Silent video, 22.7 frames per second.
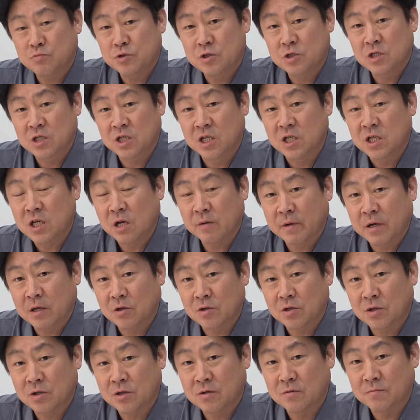분들이 진짜
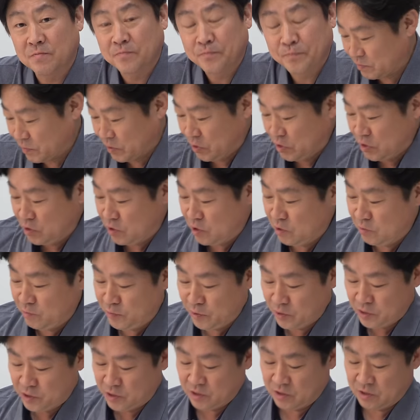많았어요 번역
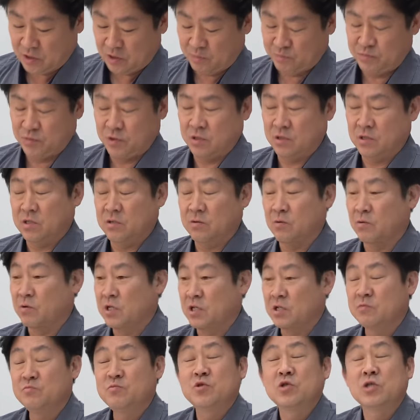캘퍼스 리
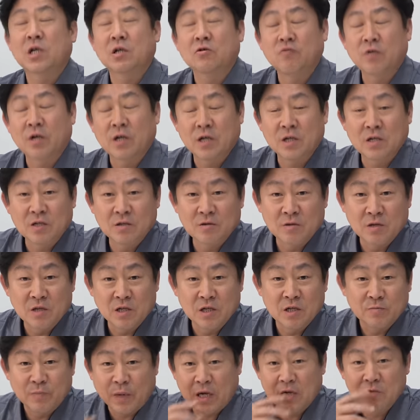이름도 자꾸
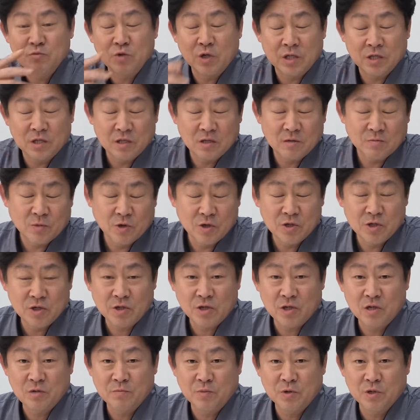헷갈리는데이 발음도 안 되네 번역
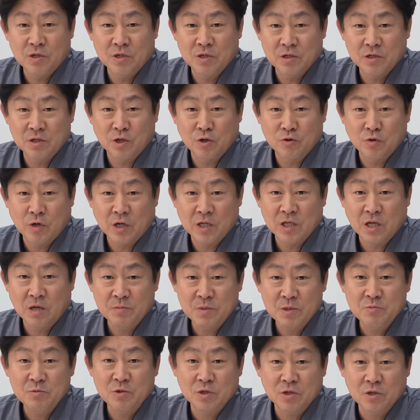캘리퍼스를 저도 한
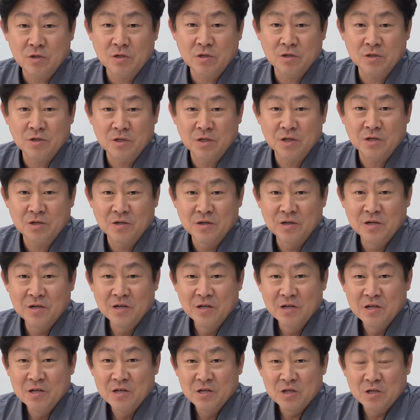30년 썼거든요
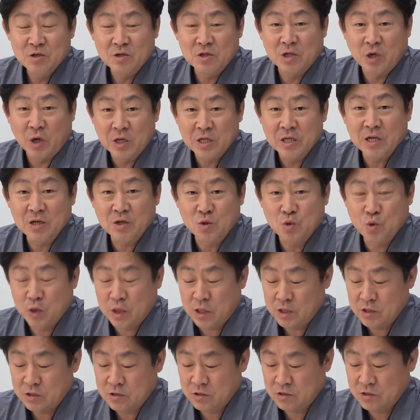저 굉장히
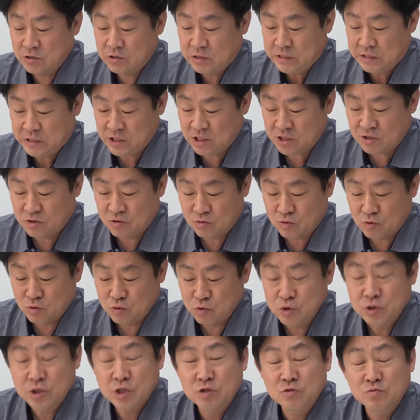좋아하는 측정
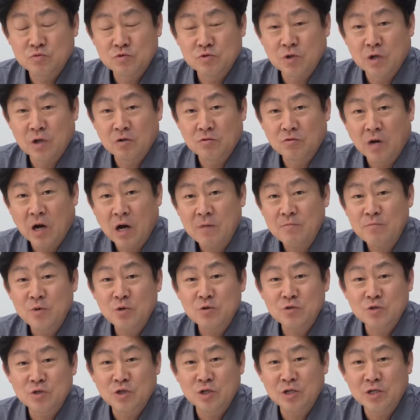도구인데도 불구하고 한
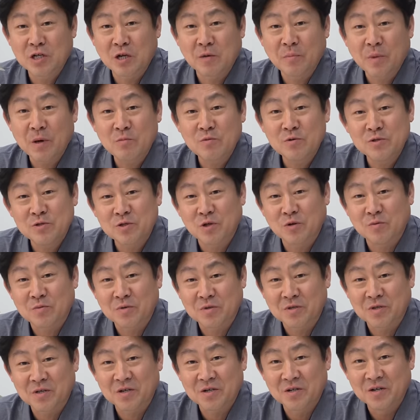번도 저 이렇게 빼본 적이
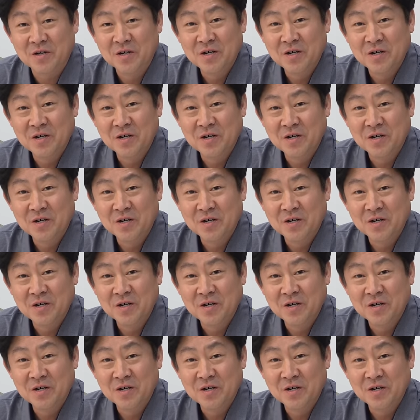없었어요